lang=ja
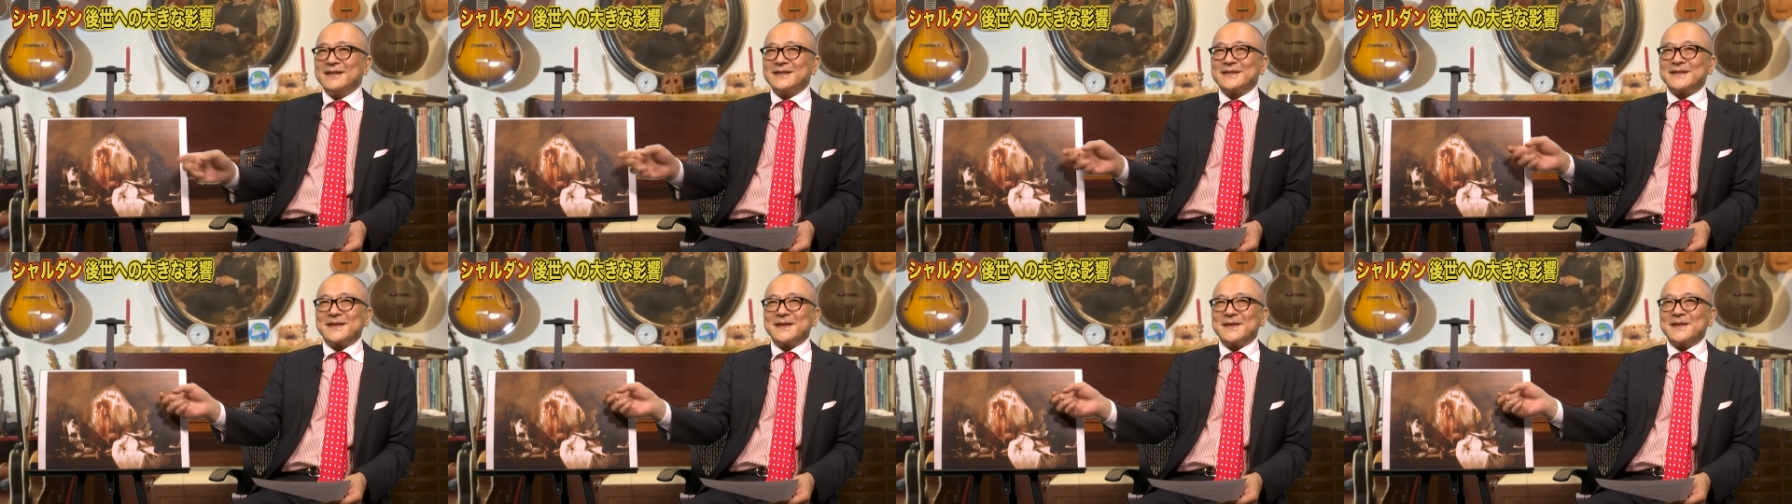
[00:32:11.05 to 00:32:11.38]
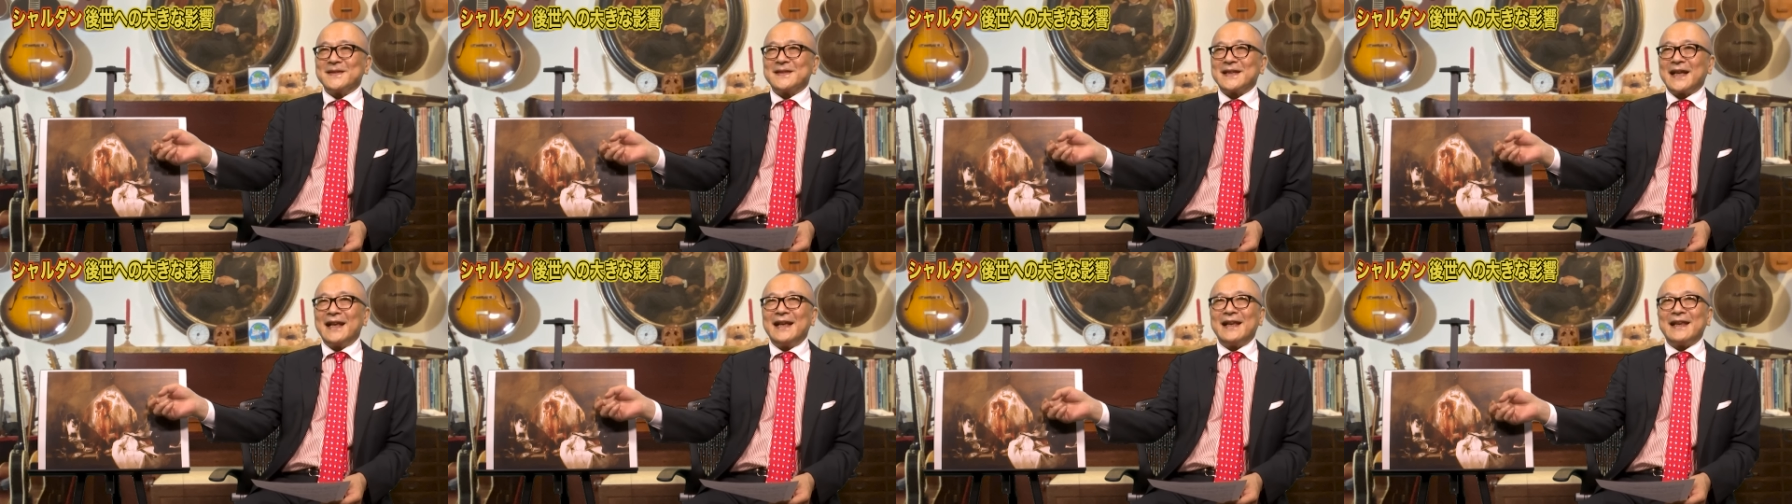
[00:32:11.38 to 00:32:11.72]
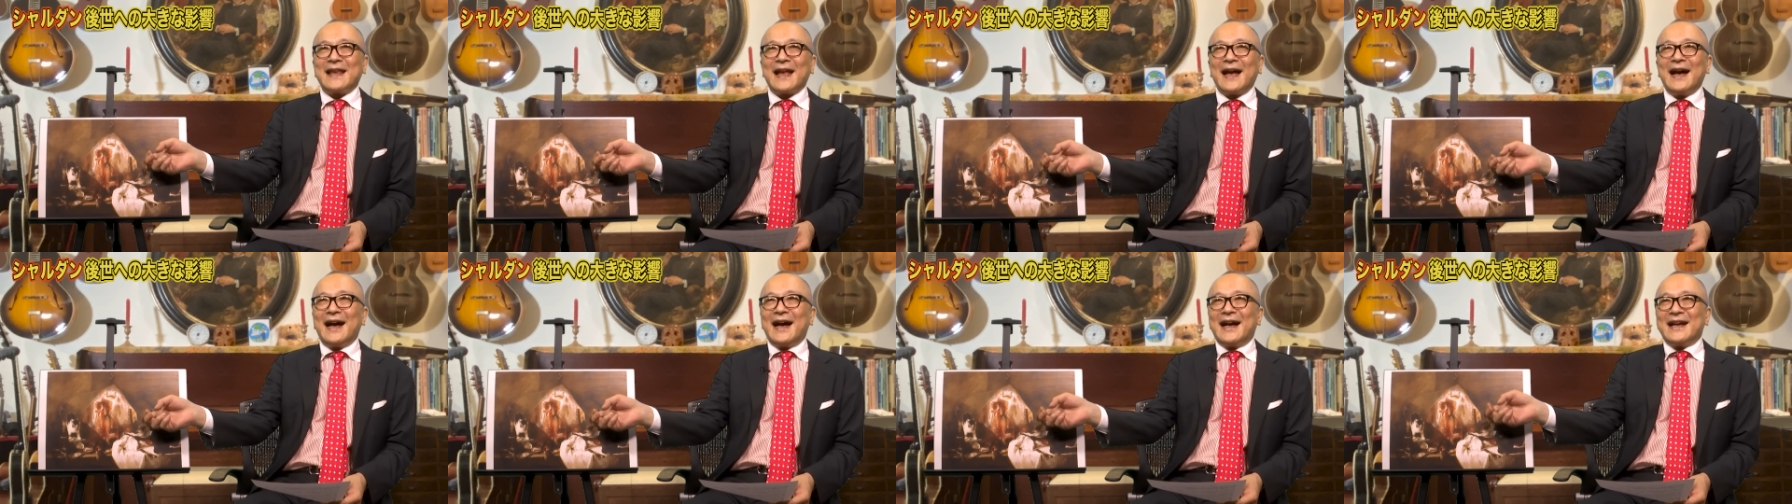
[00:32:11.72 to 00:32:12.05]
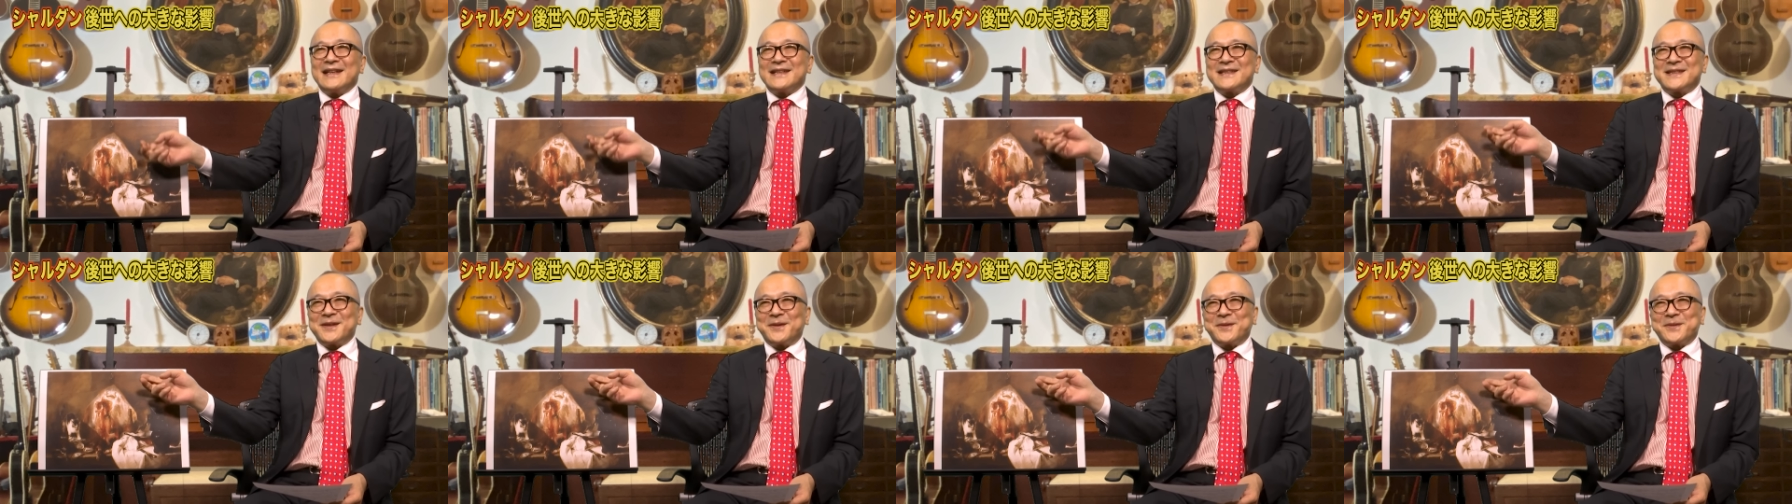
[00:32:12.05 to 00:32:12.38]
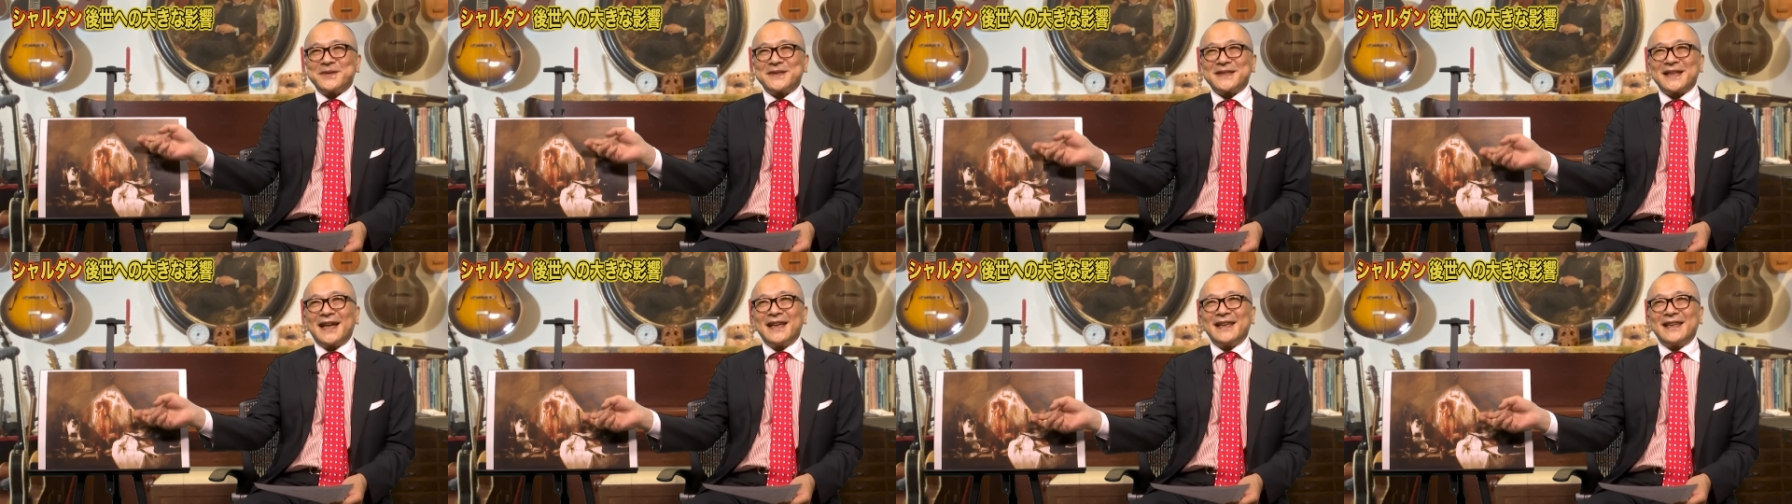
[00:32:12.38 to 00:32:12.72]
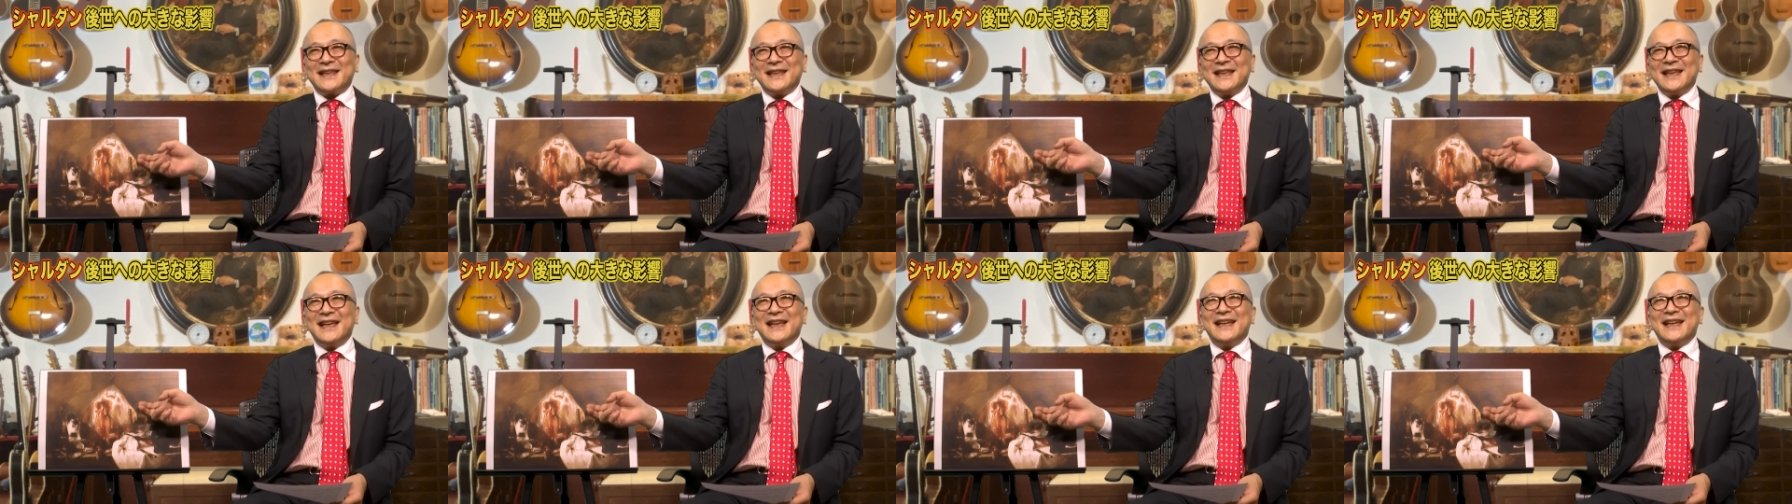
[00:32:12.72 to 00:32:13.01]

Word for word: 吊るされた食材